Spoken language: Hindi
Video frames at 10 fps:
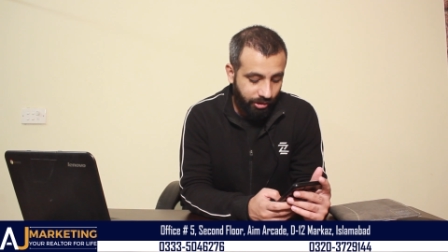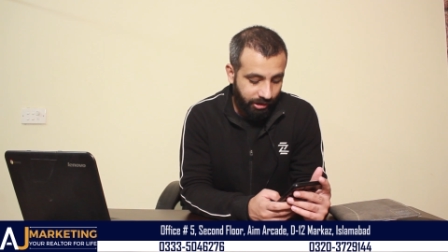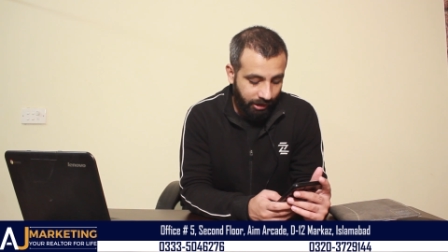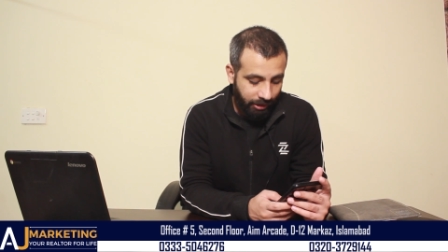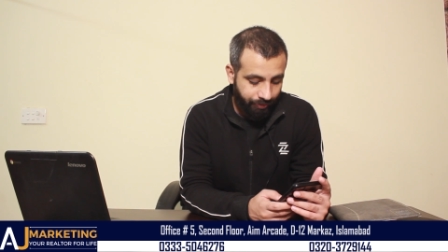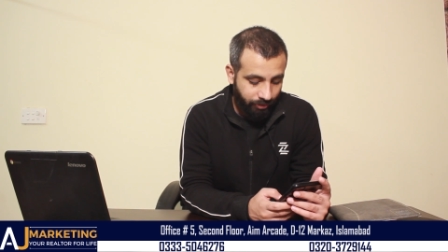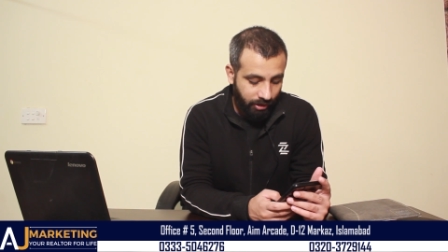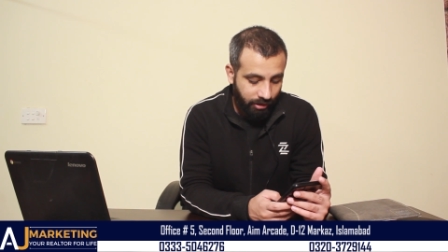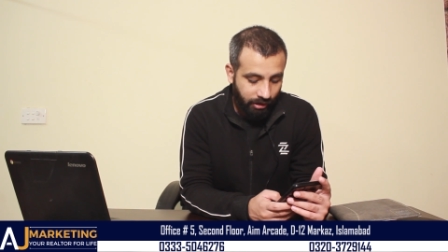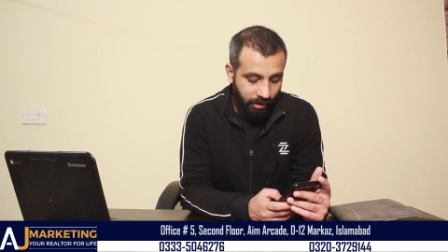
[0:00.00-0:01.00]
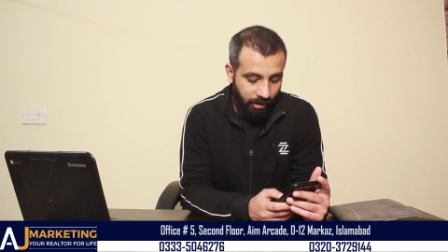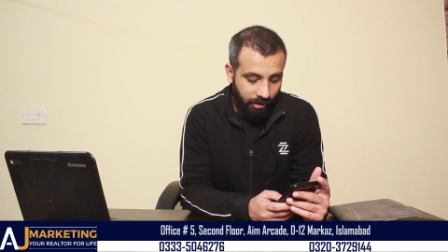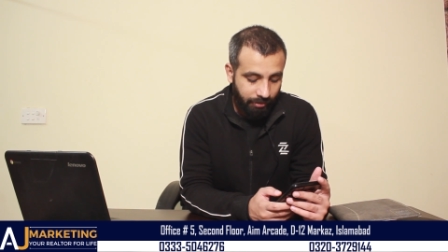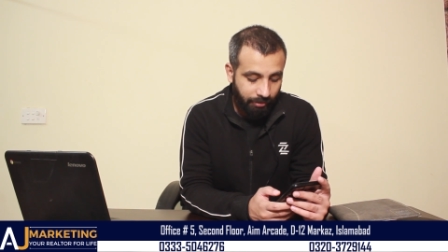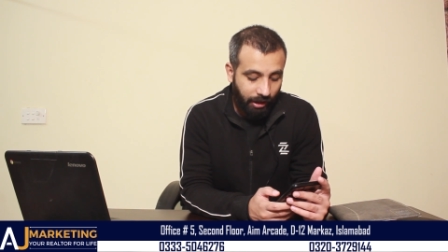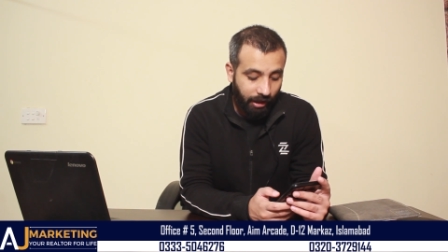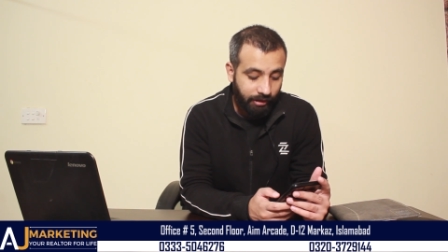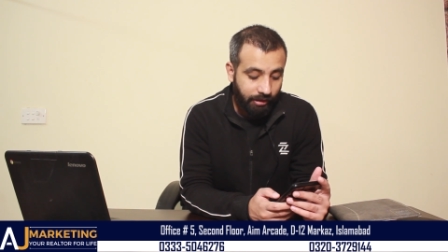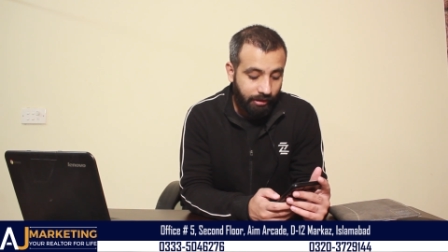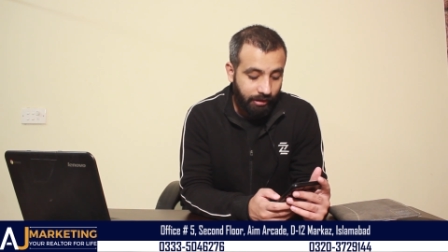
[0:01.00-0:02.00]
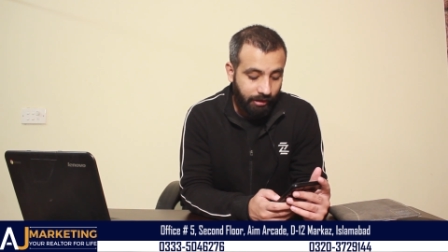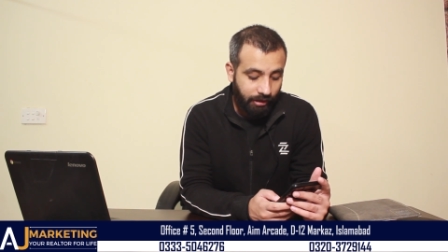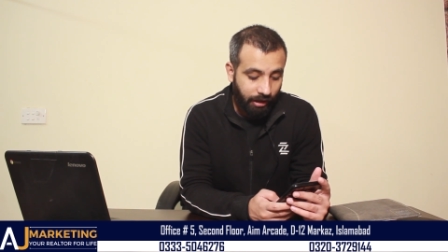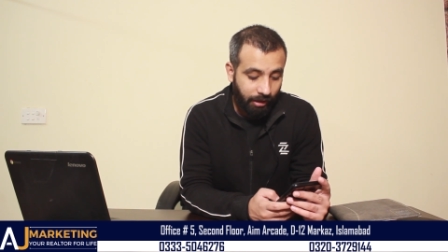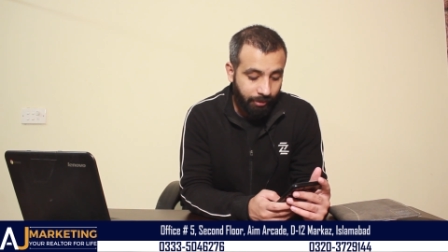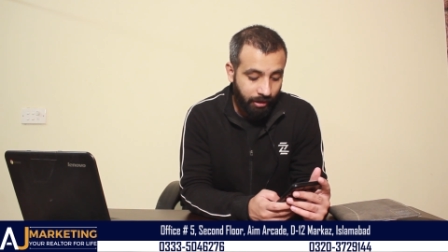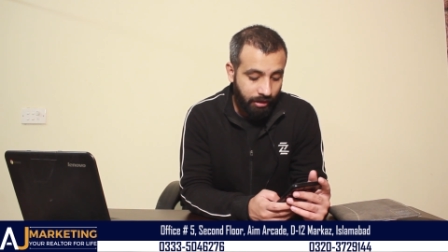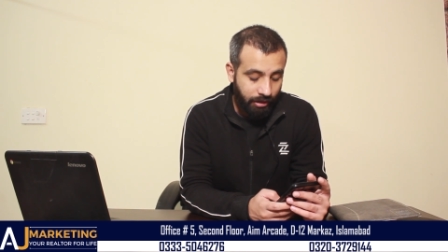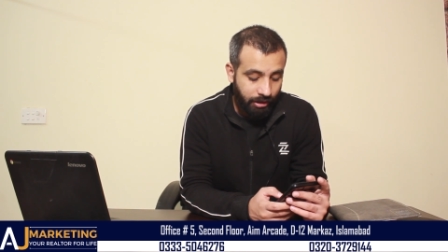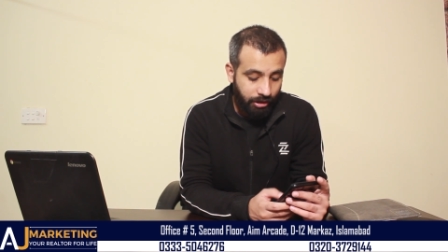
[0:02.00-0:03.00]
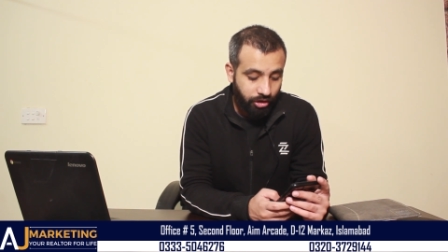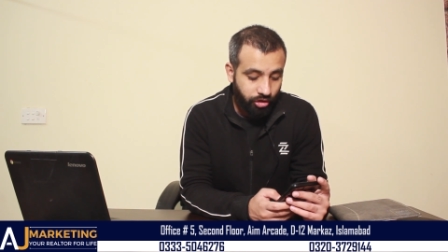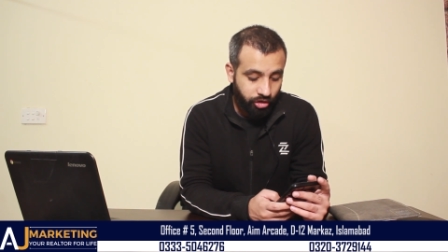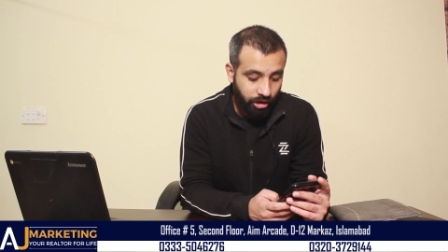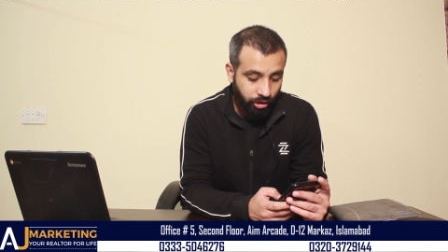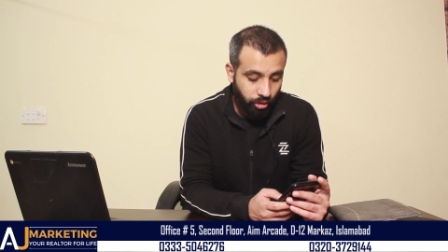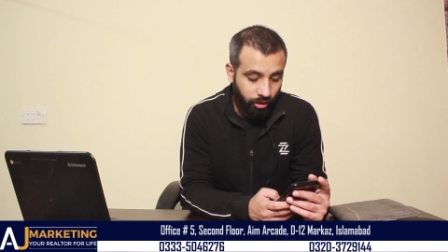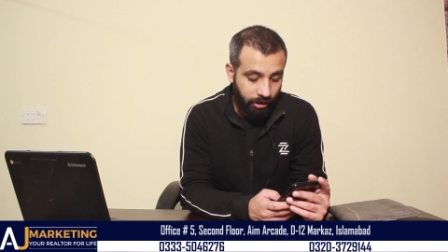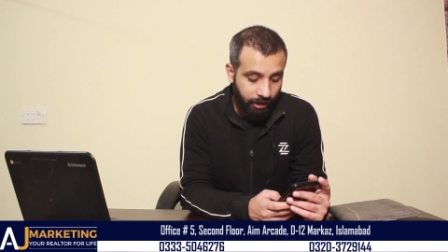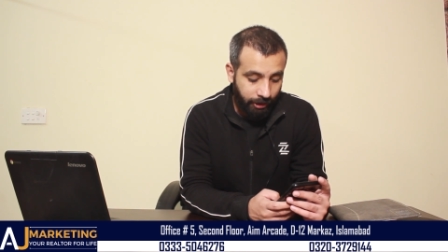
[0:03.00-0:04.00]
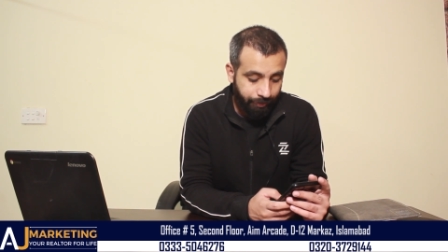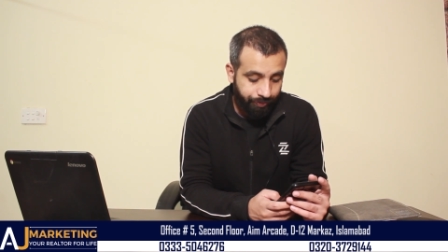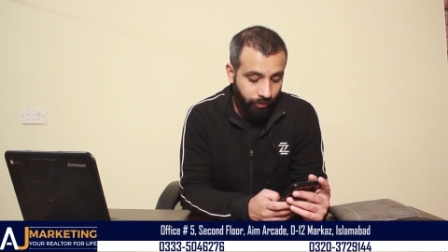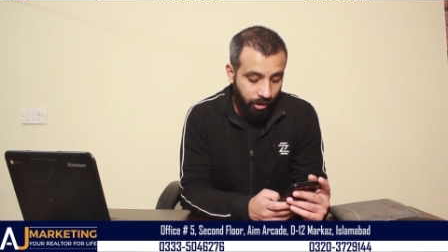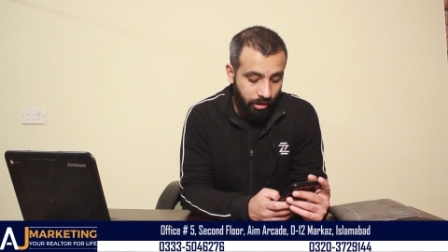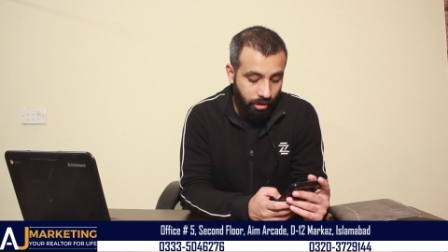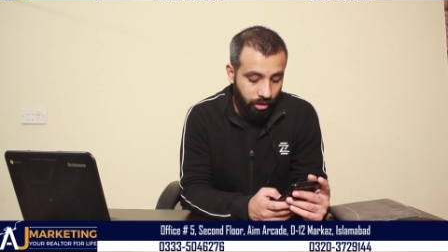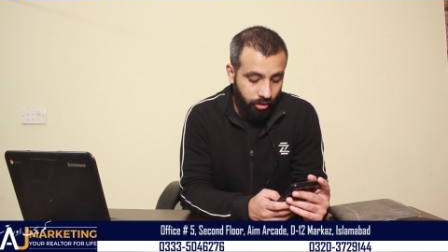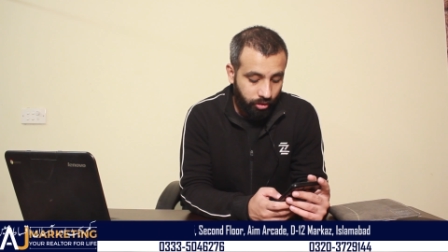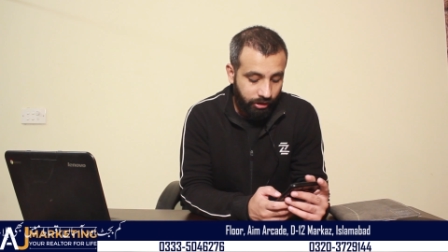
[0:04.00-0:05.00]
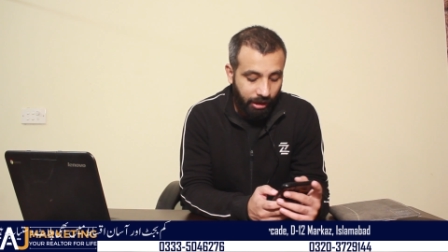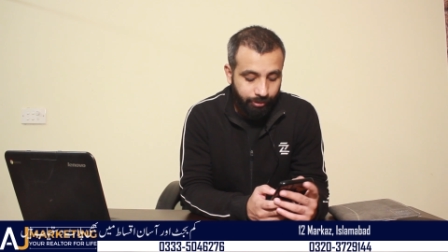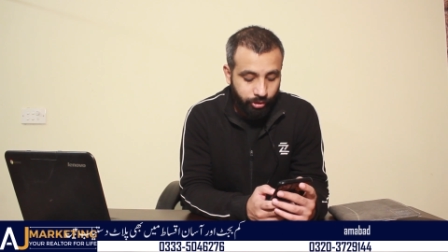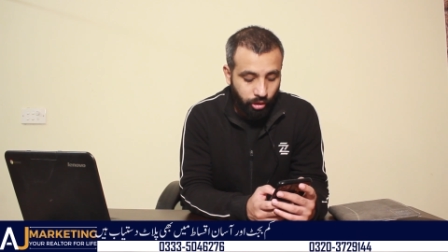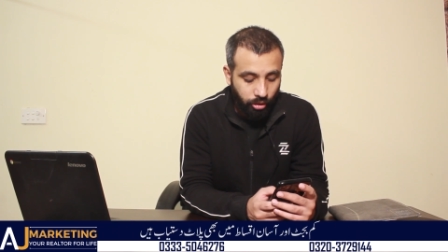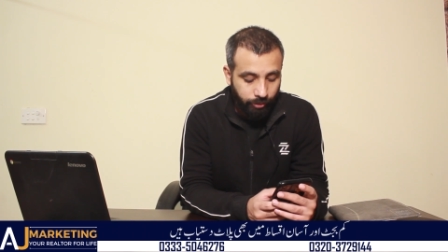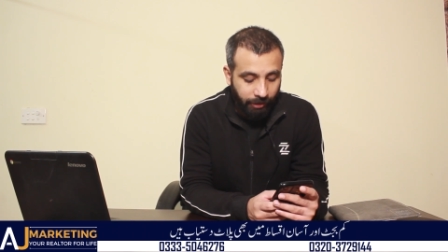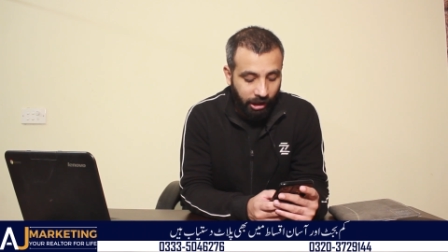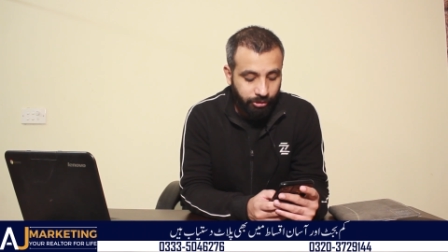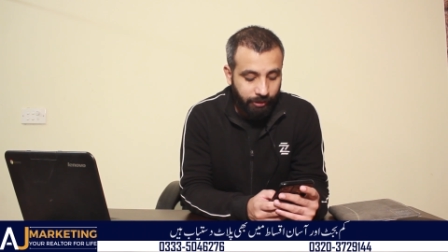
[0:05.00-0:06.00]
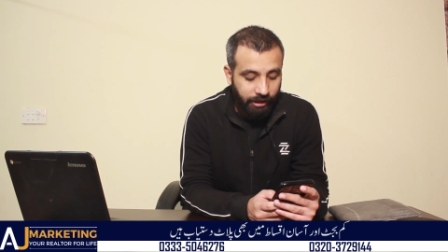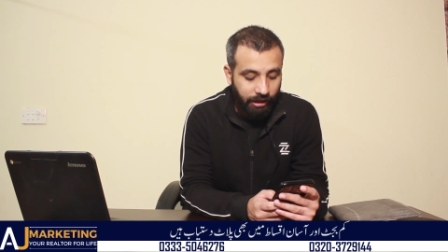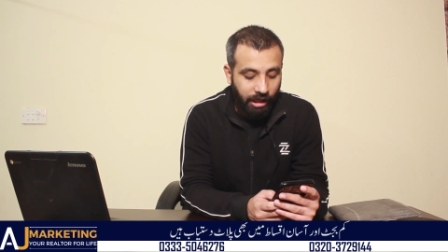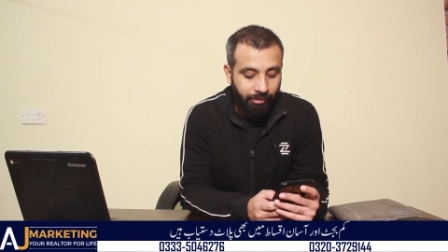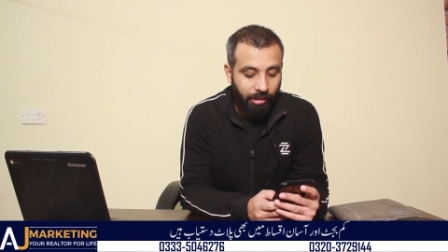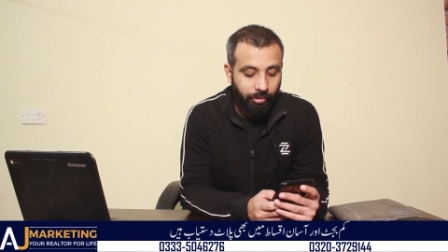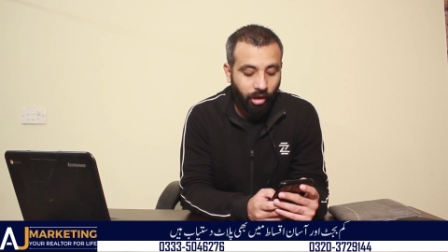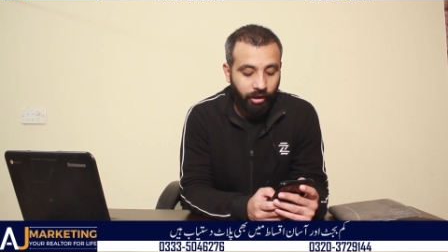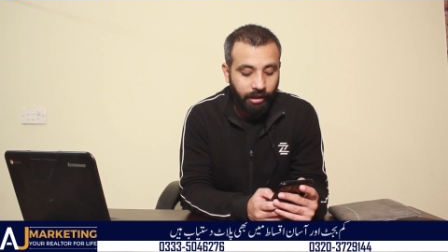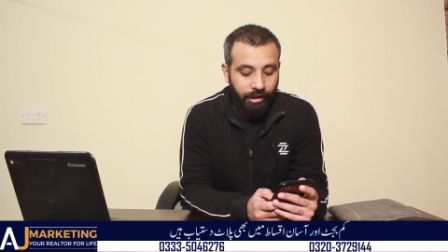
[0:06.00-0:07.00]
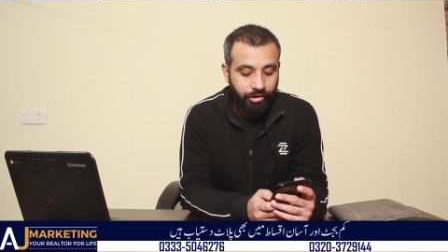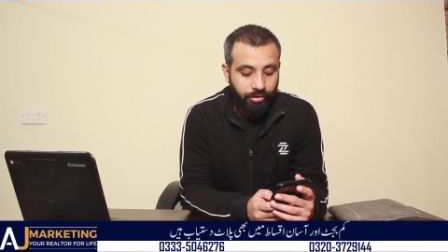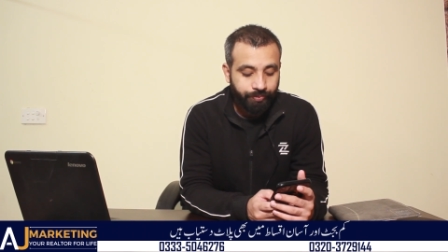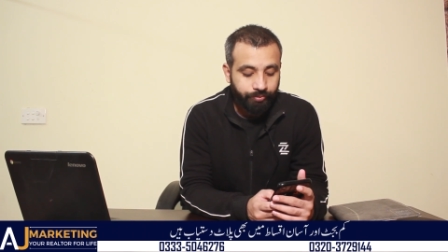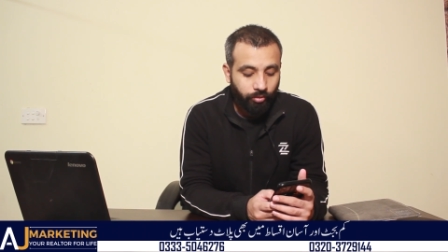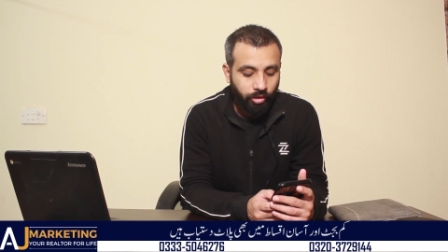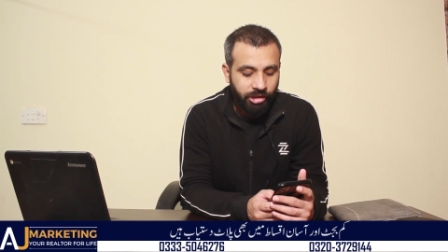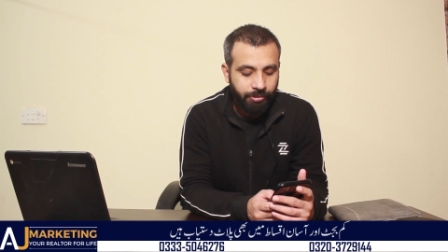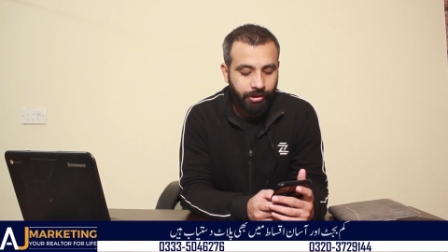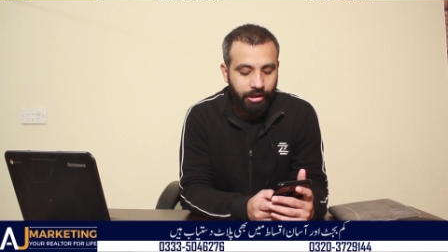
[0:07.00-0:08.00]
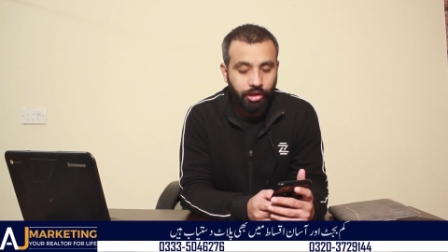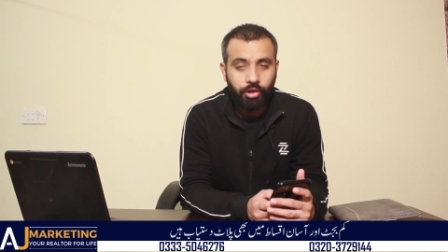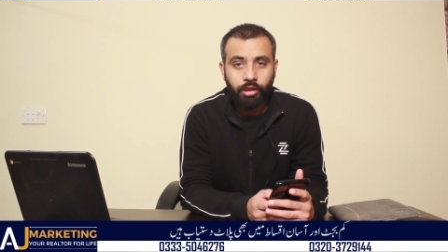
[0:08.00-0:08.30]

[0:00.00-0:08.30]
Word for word: हो सके कि बात कहाँ पर जा चुकी है तो जनाब जो पाँच मरला का आपका प्लॉट है उस पर